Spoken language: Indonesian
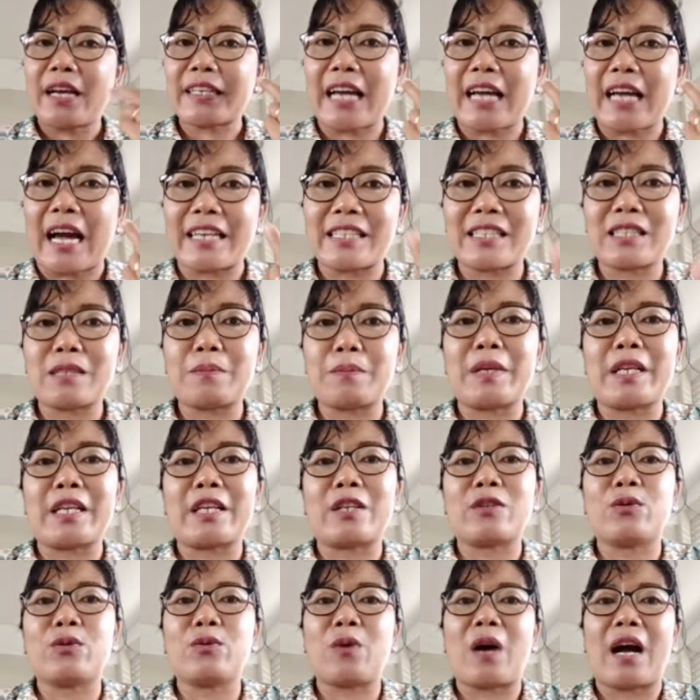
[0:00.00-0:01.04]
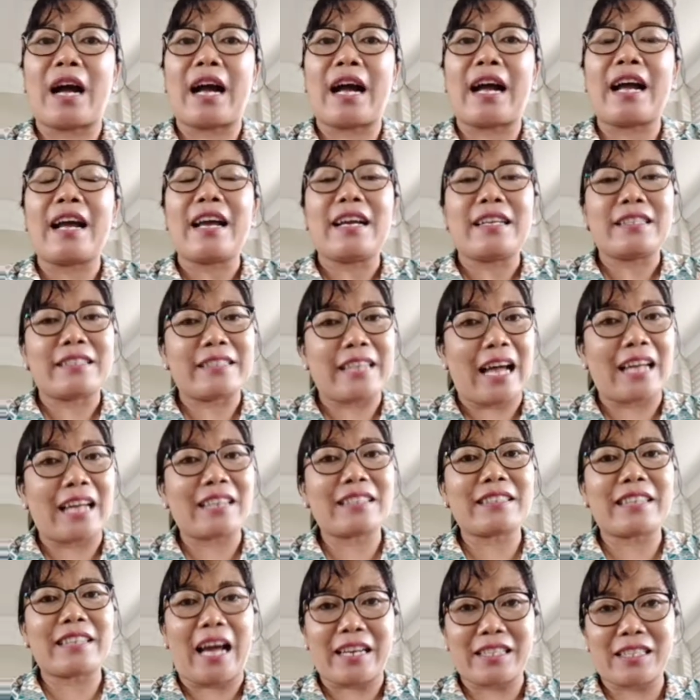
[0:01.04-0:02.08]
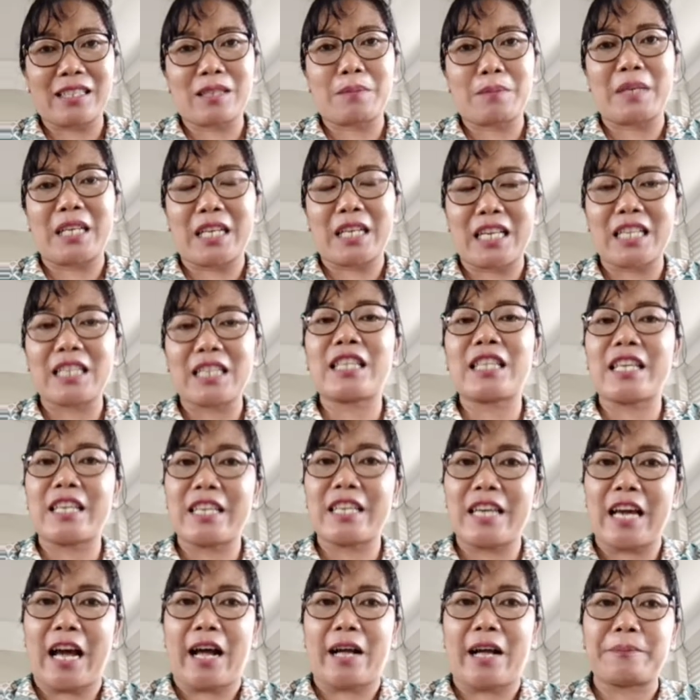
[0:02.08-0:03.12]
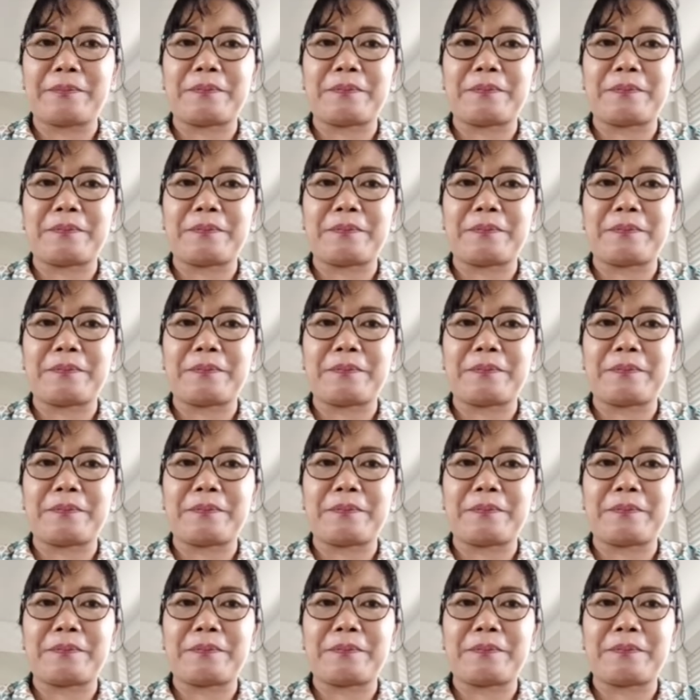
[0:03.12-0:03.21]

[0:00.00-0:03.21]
garis miring dua, dan garis miring tiga.